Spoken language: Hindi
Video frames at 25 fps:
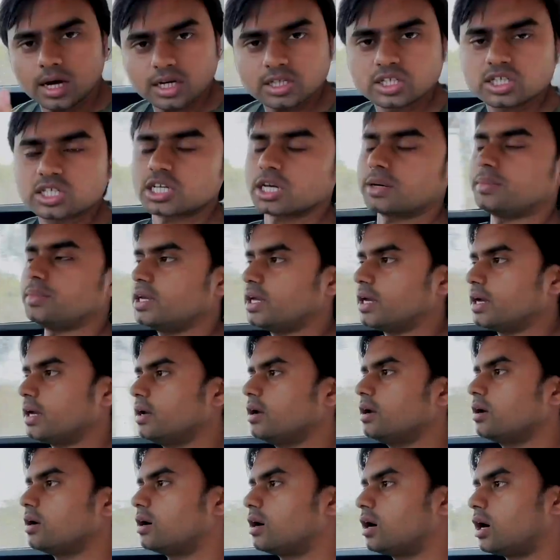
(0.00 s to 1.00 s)
अच्छा भी है
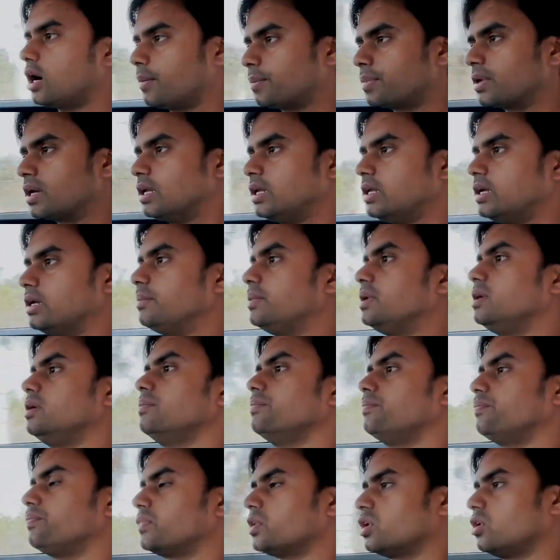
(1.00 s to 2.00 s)
आपके लिए भी
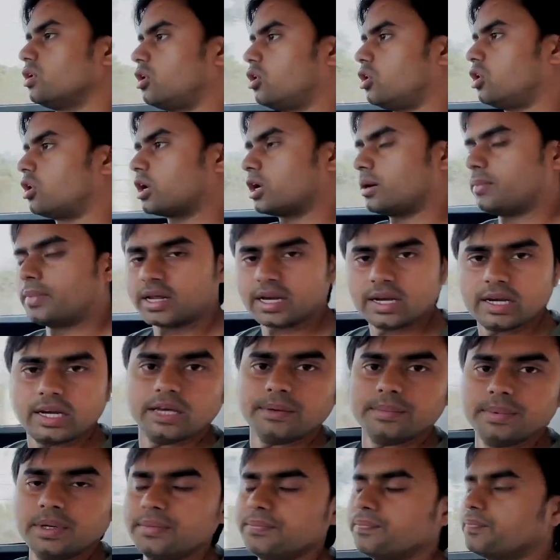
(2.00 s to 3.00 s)
और हमारे
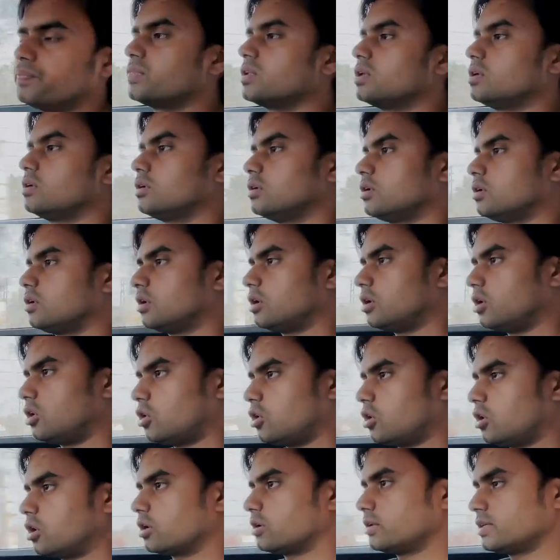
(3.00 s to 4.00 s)
लिए भी
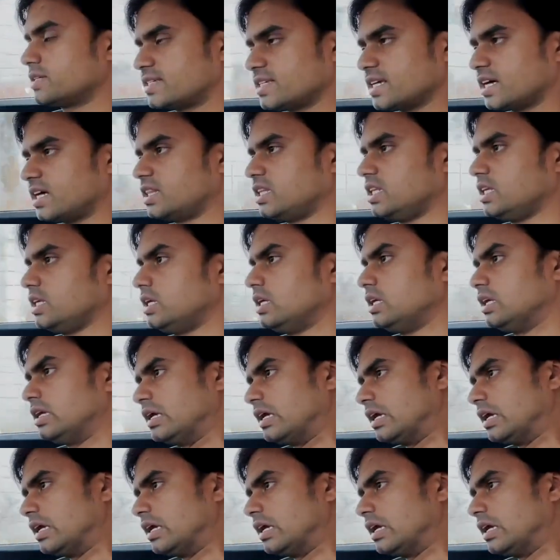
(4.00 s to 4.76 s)
और साथ ही